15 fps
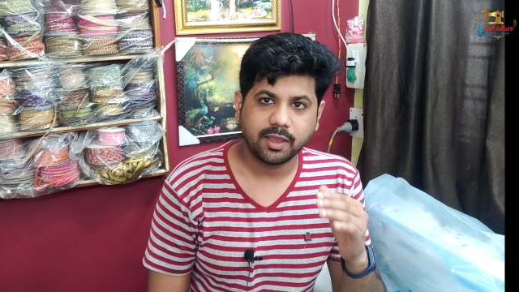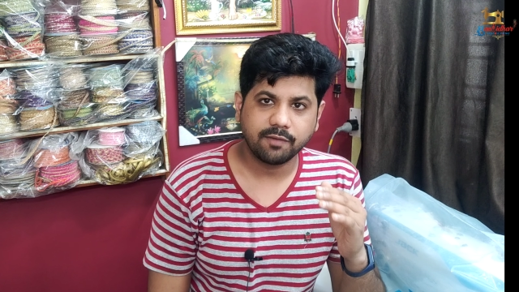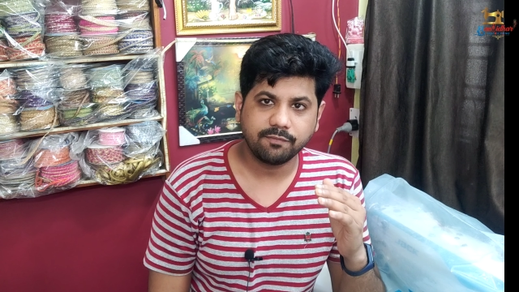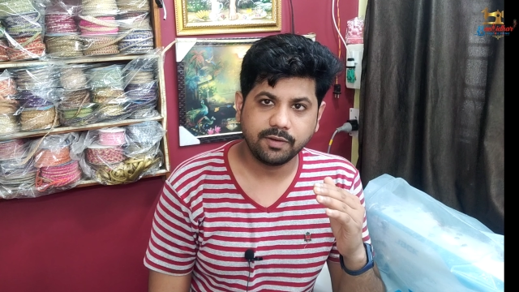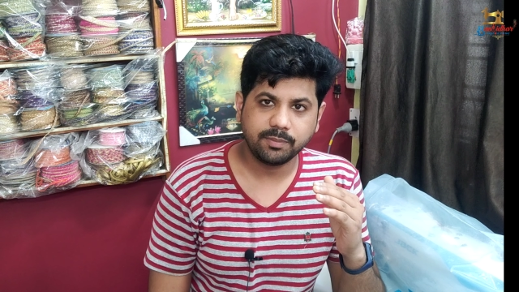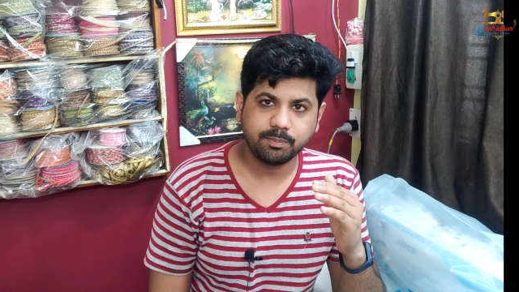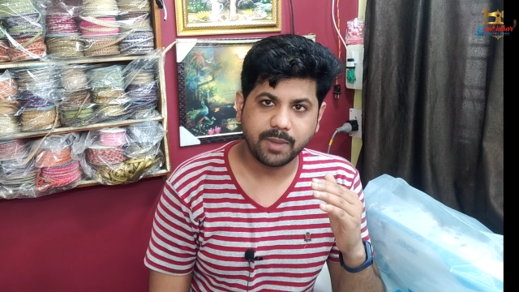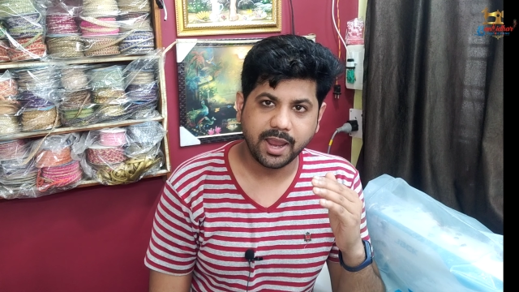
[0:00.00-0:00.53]

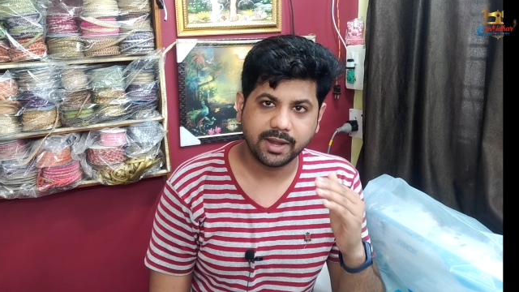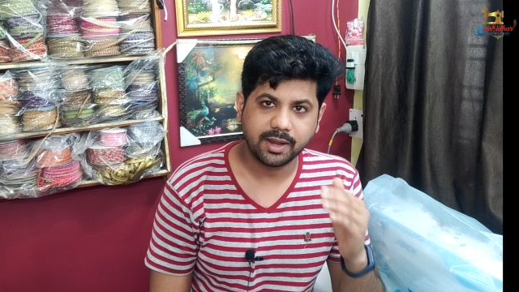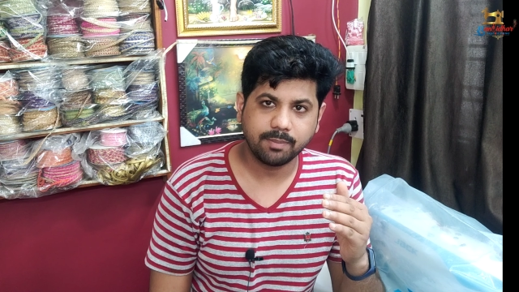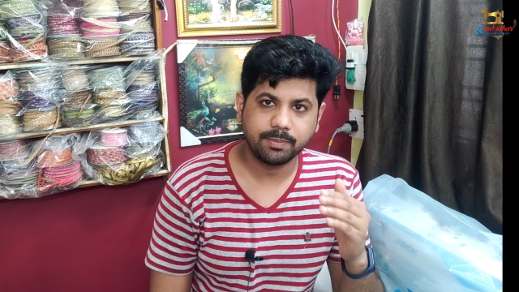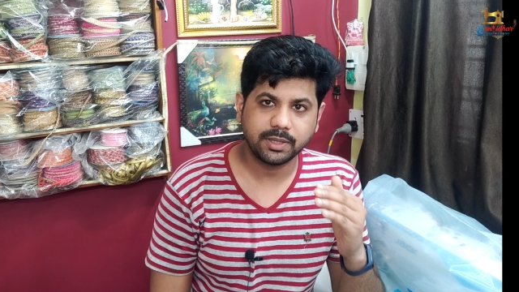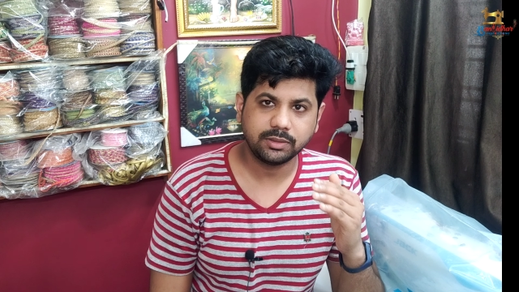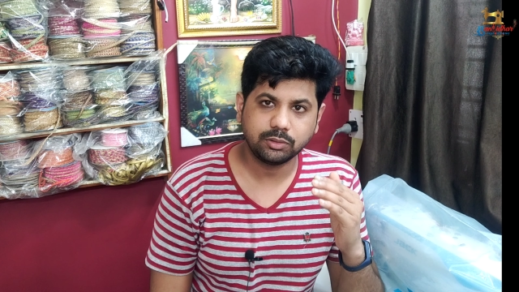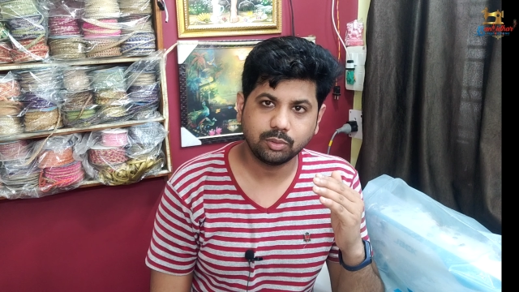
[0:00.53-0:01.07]
या फिर
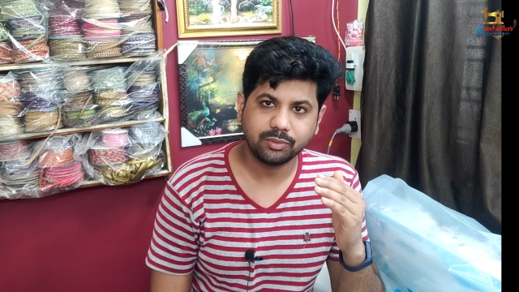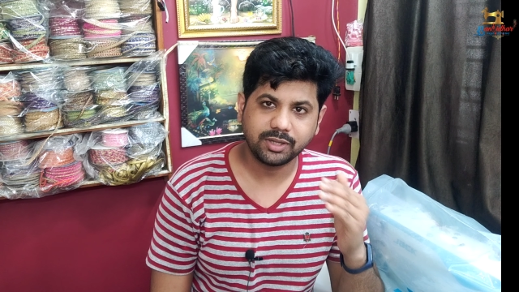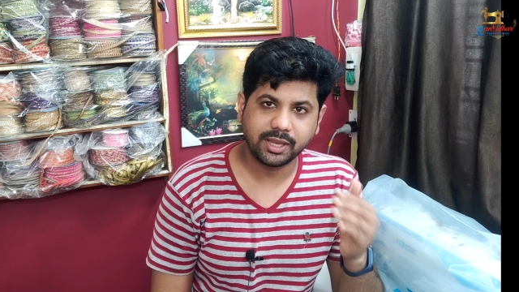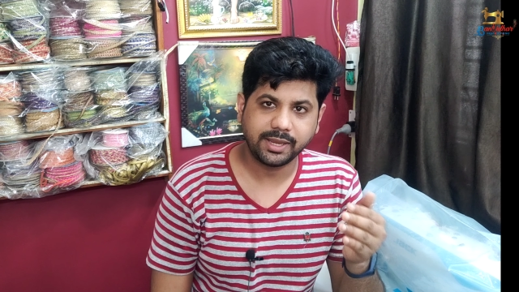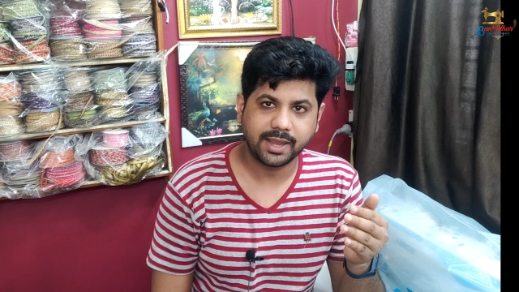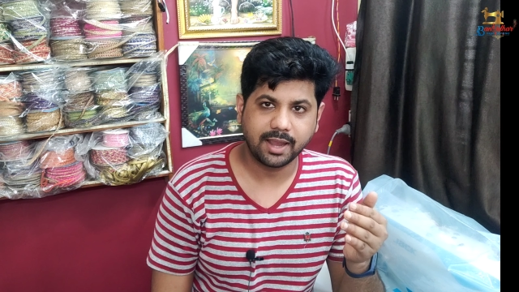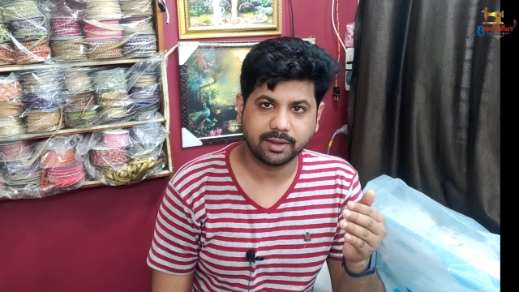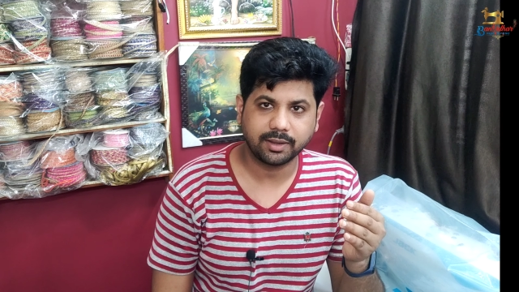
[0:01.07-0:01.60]
पहनापन तो
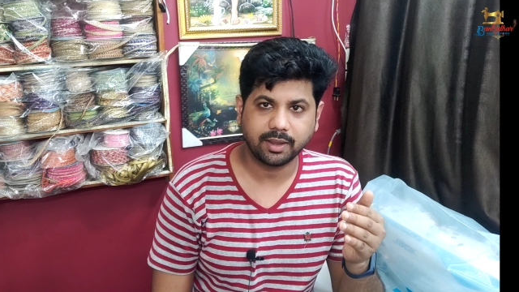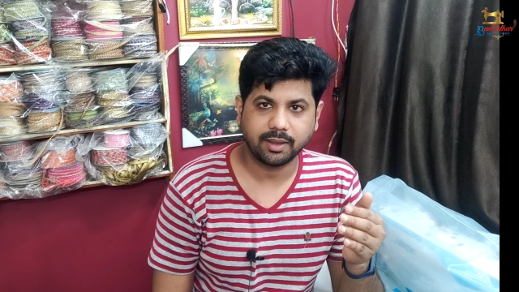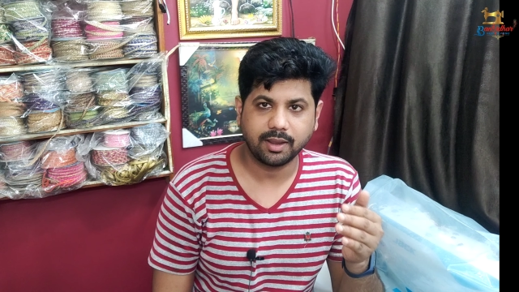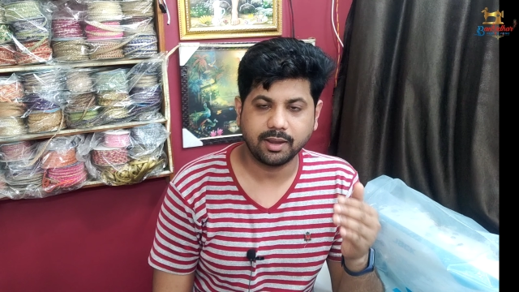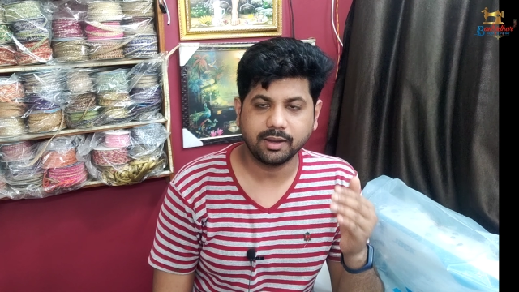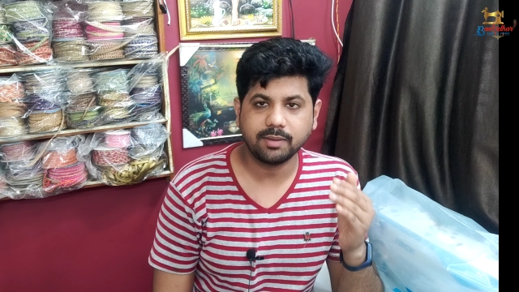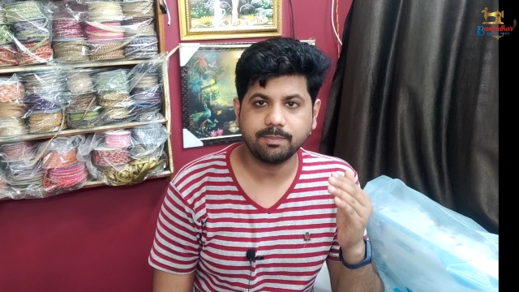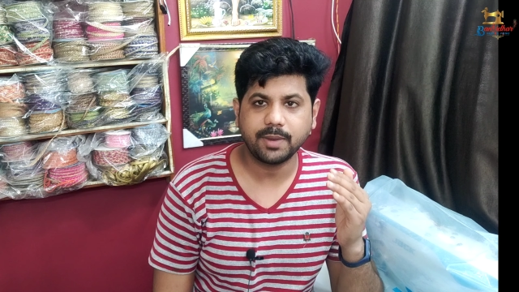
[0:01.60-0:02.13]
नहीं आ गया
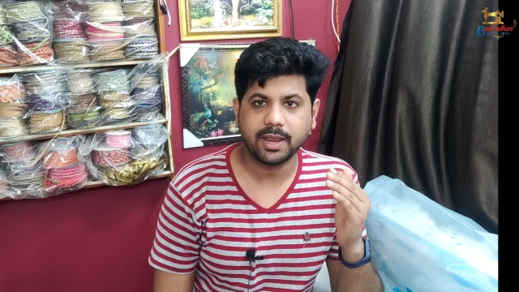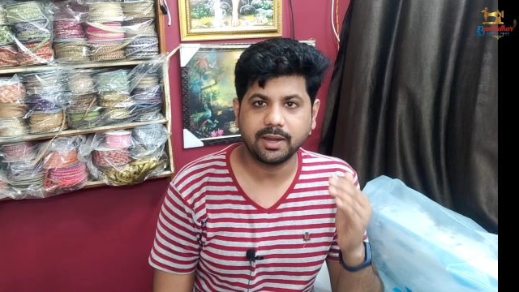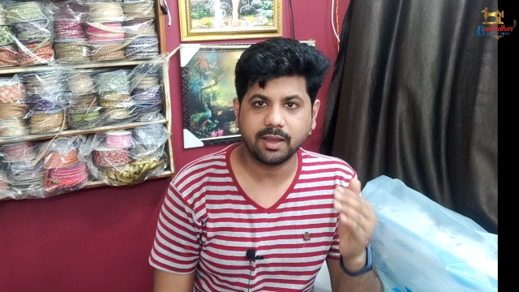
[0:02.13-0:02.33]
है अगर